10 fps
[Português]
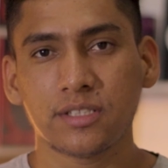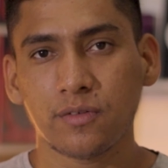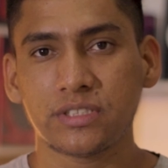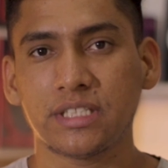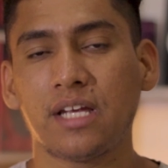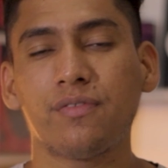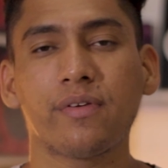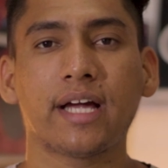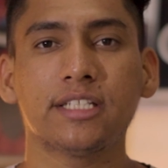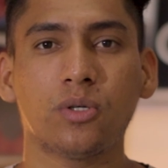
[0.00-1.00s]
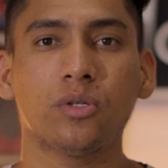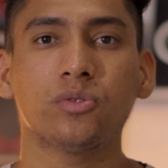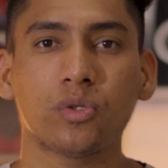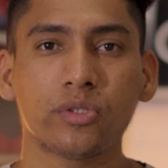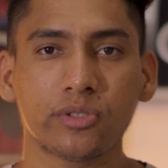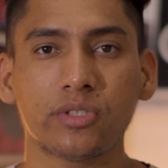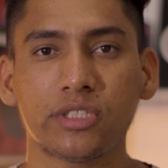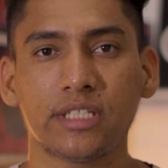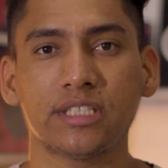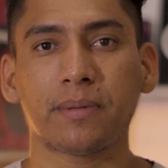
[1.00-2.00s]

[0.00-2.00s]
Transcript: Então você tem que ficar de olho todos os dias